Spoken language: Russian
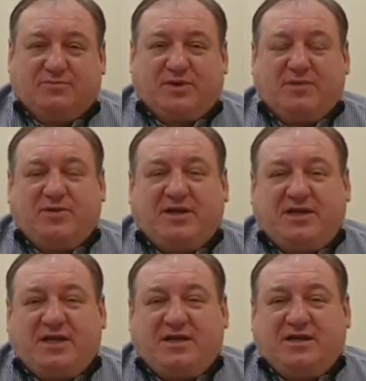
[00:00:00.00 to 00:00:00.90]

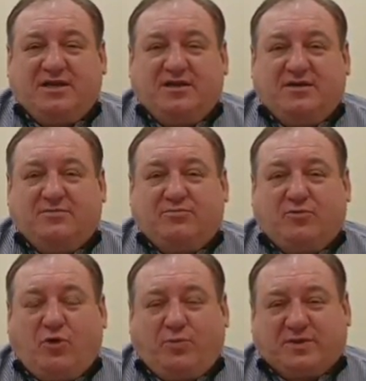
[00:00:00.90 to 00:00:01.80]
приобретения
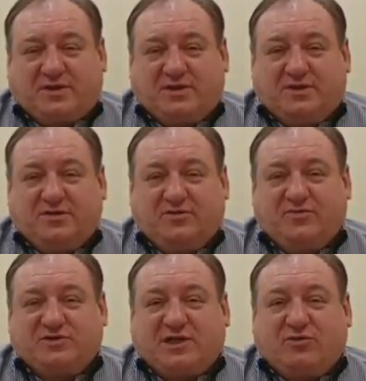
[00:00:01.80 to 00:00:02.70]
опыта
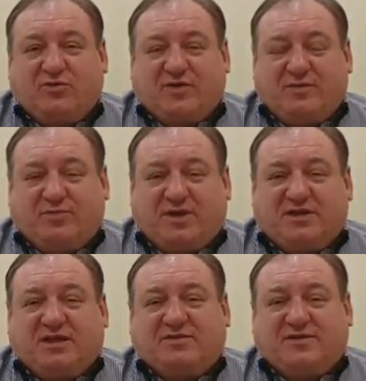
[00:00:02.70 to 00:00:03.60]
в установке
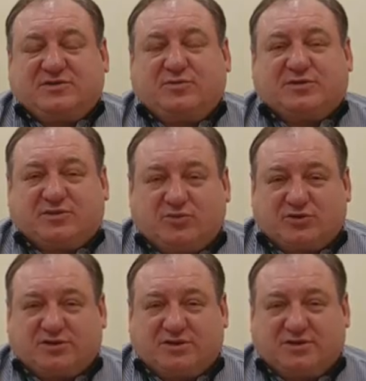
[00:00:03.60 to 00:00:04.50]
имплантата в особо
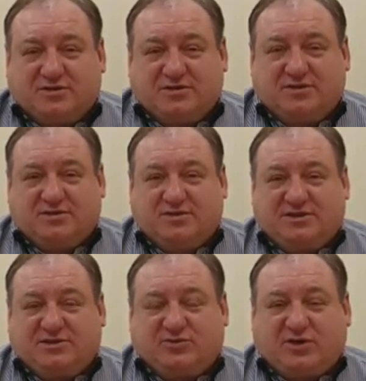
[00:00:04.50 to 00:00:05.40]
сложных э,
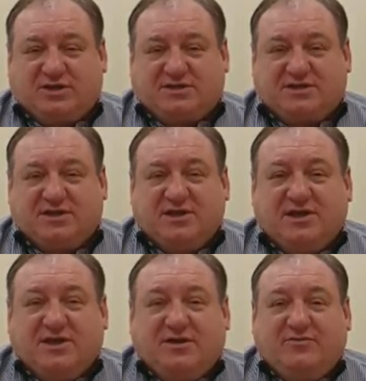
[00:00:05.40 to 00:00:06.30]
ситуациях –
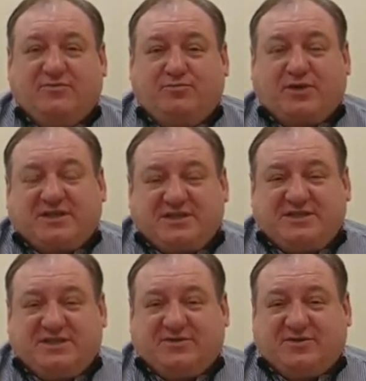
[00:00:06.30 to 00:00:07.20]

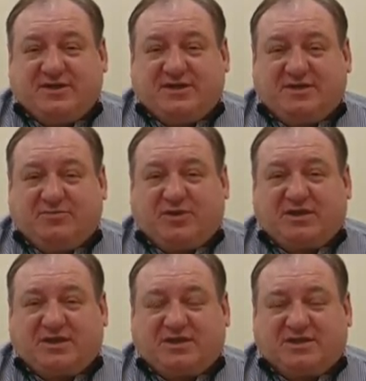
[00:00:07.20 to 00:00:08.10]
протезирование на
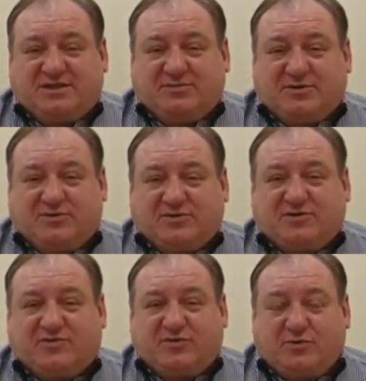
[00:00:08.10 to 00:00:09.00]
имплантатах
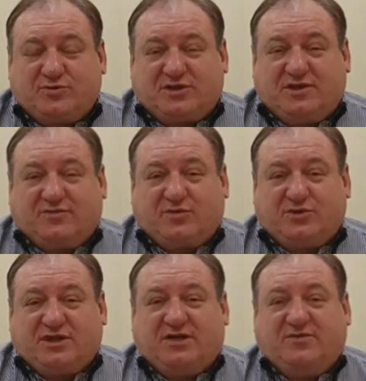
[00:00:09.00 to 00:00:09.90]
симодоса, в том числе
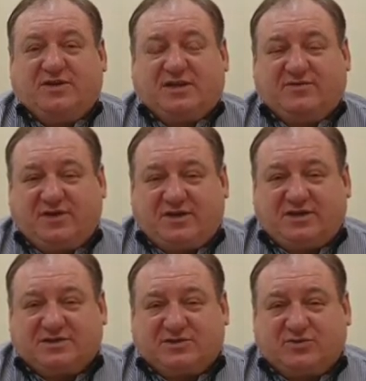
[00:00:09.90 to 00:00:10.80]
включая винтовые
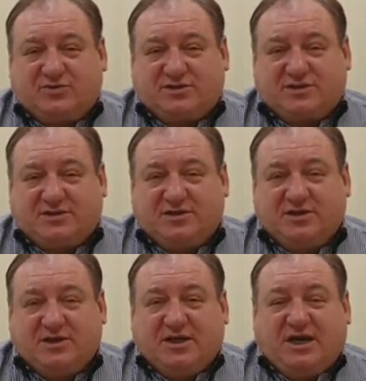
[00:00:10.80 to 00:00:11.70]
конструкции,
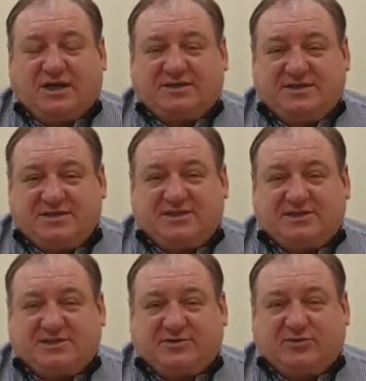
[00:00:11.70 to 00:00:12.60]
оксида
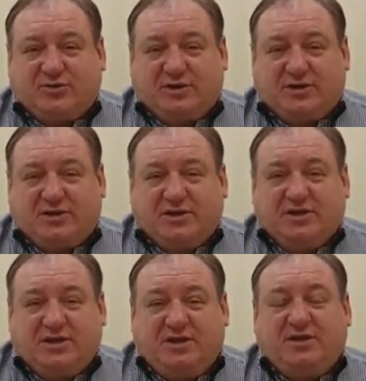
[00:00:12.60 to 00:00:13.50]
циркония
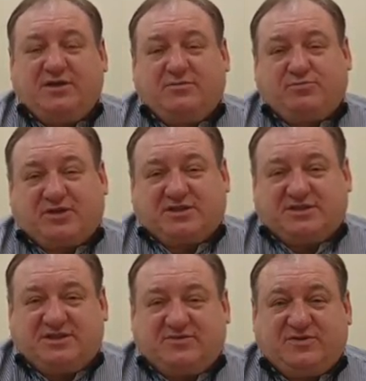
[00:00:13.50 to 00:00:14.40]
и
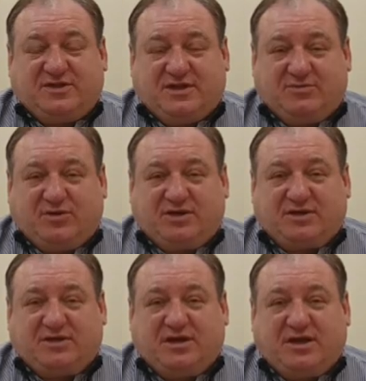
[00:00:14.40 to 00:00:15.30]
протезирование на,
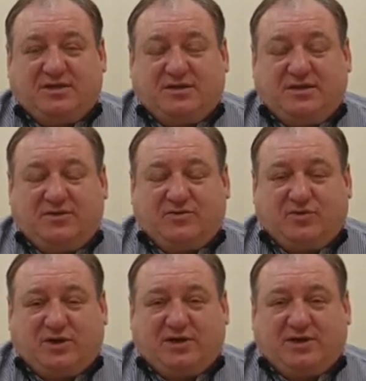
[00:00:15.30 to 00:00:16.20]
абат, на
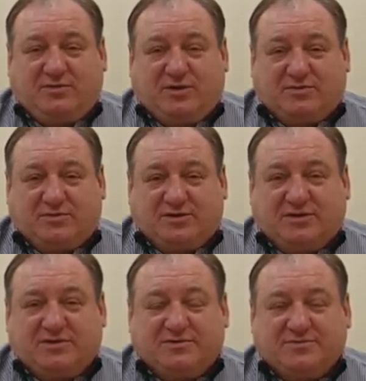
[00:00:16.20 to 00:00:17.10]
индивидуальных
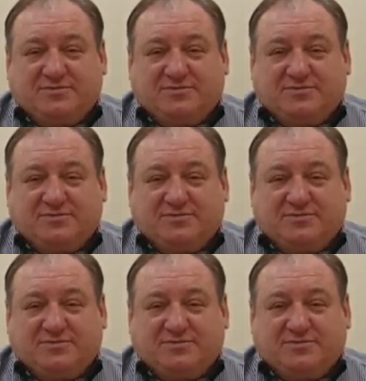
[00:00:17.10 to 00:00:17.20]
абатментах.